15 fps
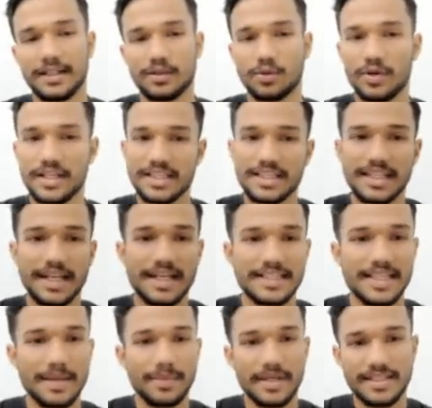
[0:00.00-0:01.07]
तो इसी तरीके
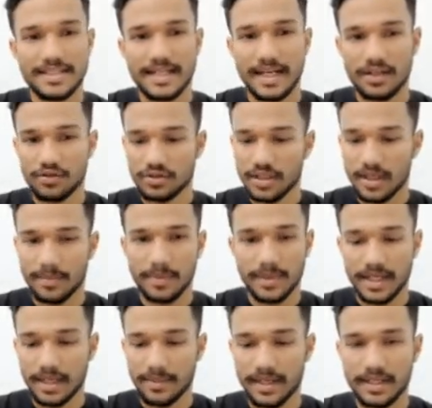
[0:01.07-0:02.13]
से यहाँ पे इस लाइन को तो यहाँ पे
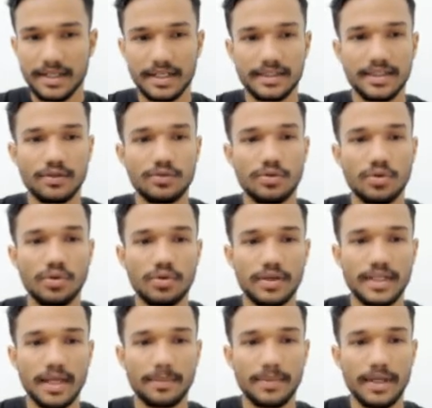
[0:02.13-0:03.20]
मैं कमेंट करता हूँ
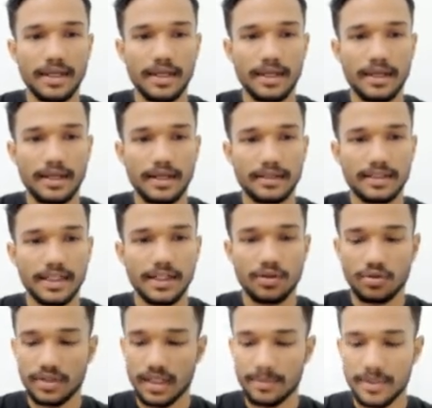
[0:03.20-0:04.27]
और यहाँ पे थ्री
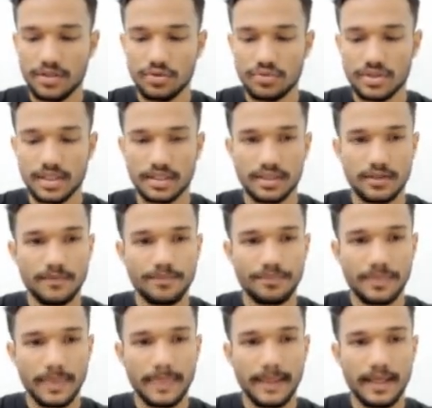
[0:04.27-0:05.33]
डॉट यहाँ पे यूज करता हूँ
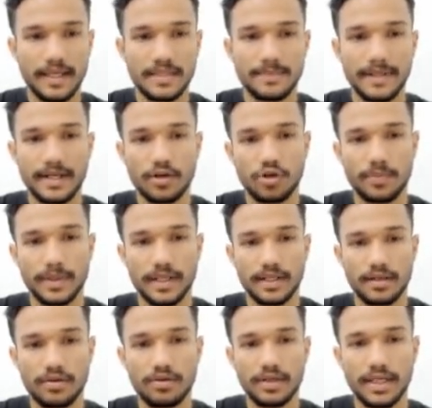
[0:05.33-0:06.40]
स्प्रेडर
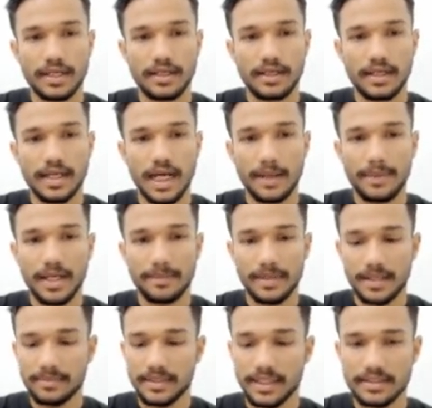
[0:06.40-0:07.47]
ऑपरेटर ओके अब यहाँ पे
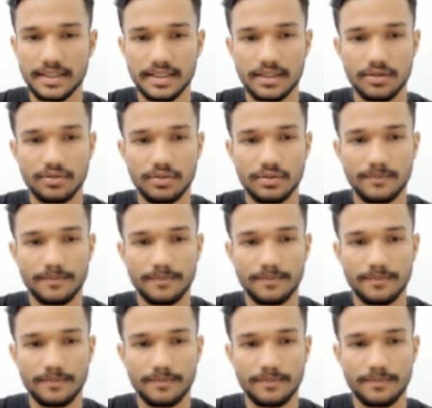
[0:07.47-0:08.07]
आप देख सकते हो